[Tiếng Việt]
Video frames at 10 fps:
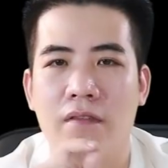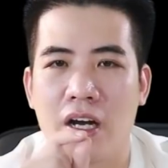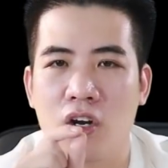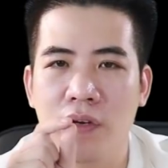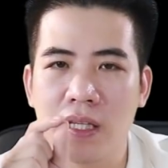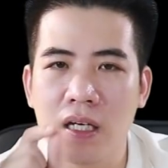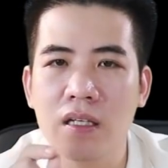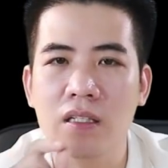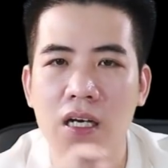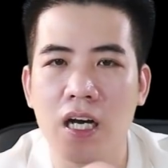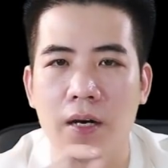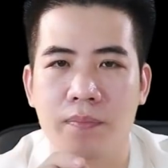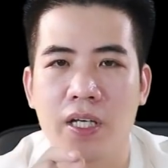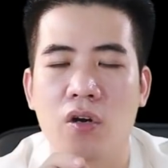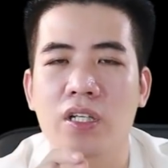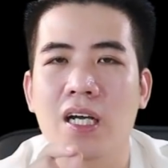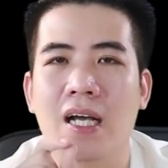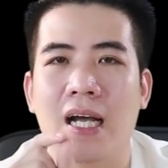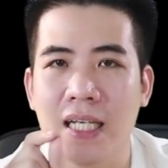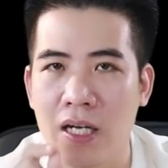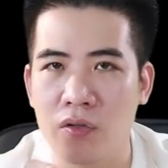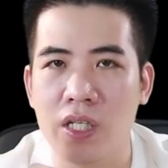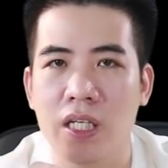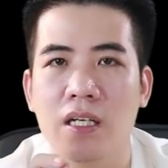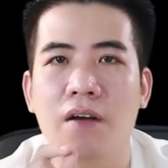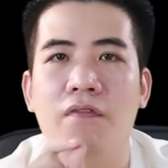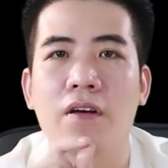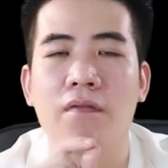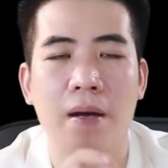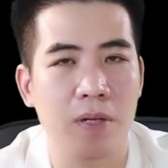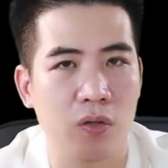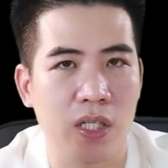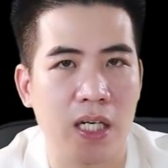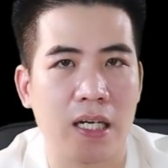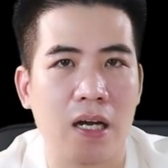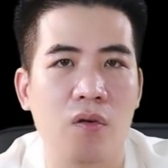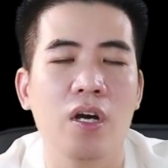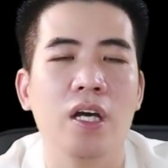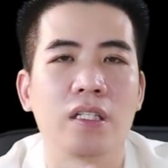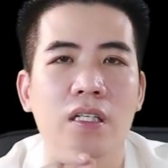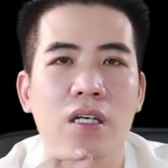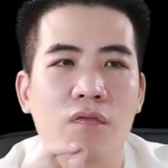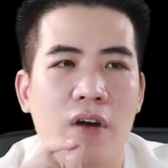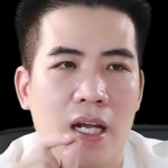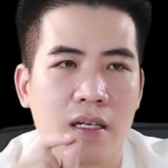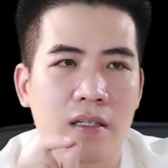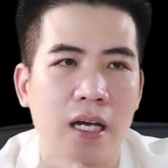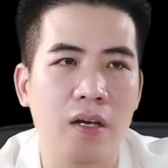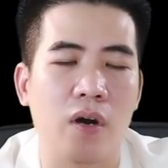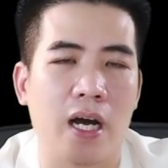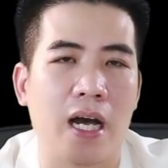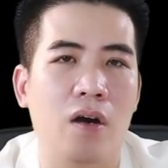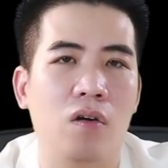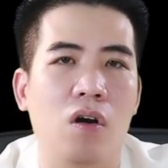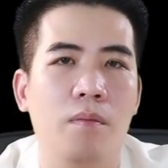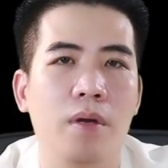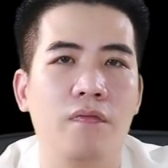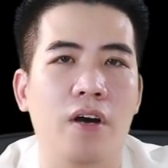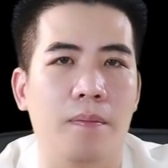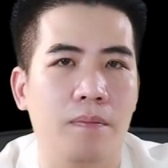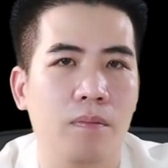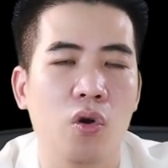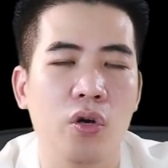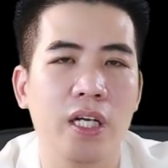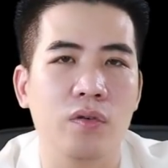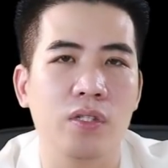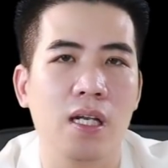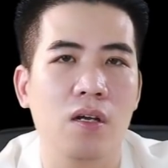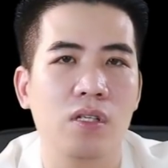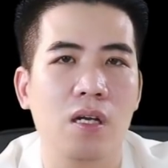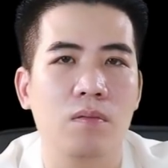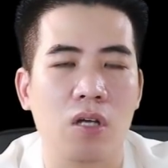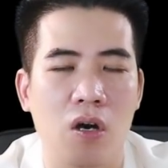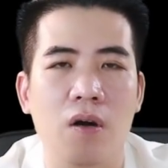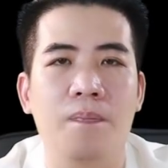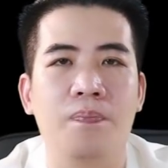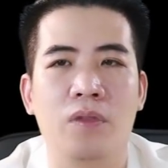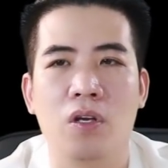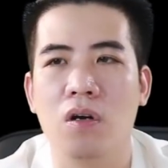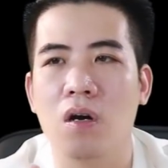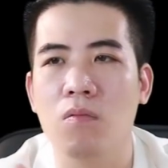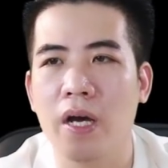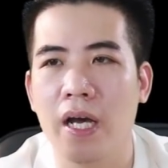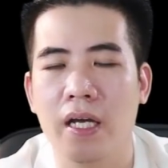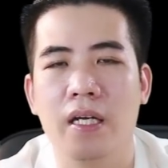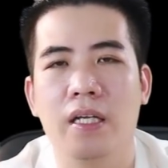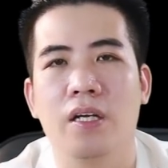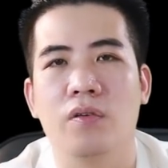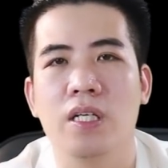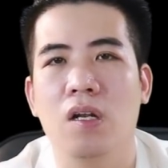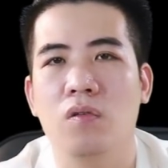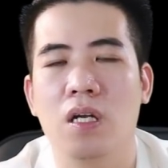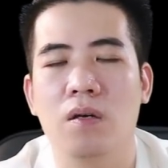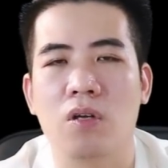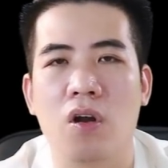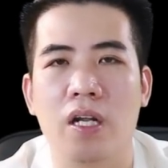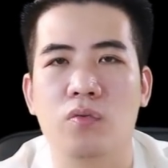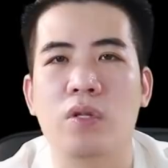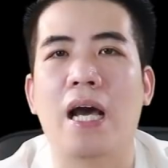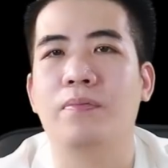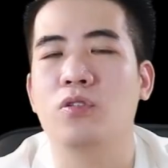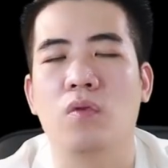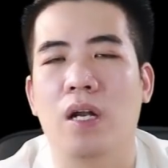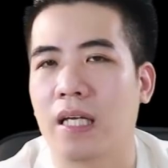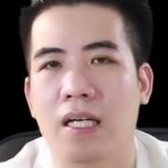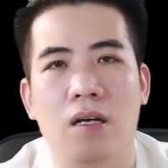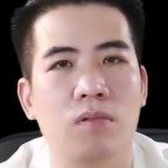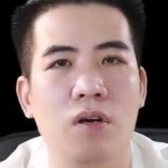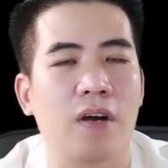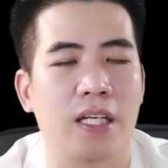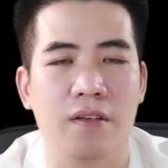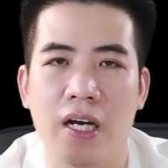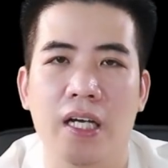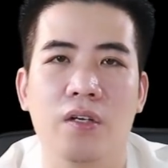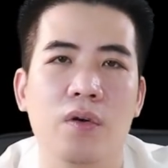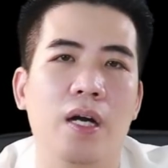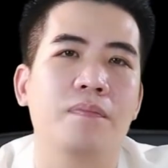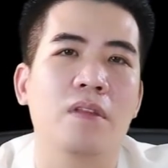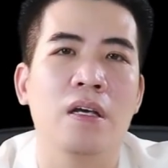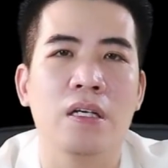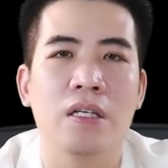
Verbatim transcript: và đối với từng trường hợp thì có những cái cách điều trị những cái phương pháp điều trị khác nhau chứ không phải là cứ thấy quảng cáo có mỹ phẩm bôi điều trị lỗ chân lông to có công nghệ điều trị lỗ chân lông to là chúng ta áp dụng là thành công không phải như vậy đúng không ạ